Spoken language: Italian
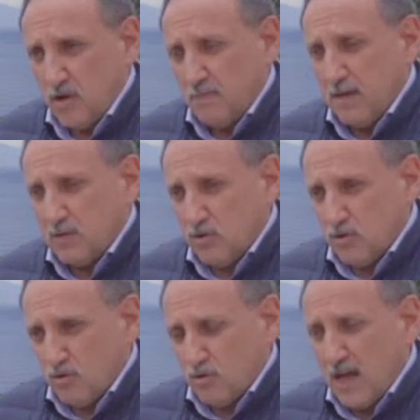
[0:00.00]
ma sono
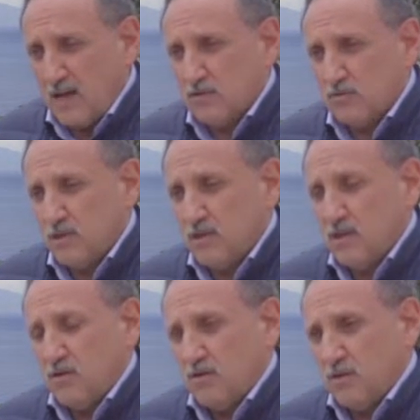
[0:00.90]
contrario
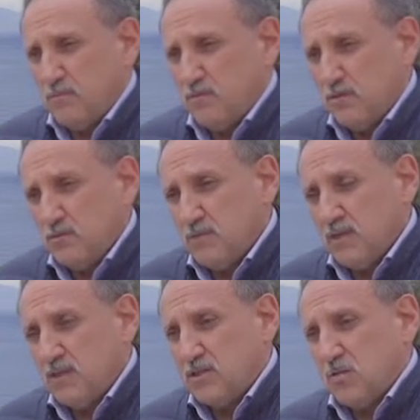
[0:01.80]
assolutamente contro l'abusivismo
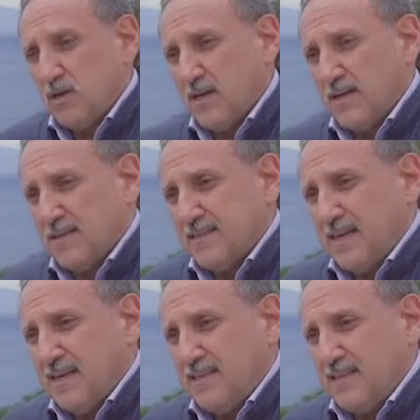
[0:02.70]
edilizio, quello che in realtà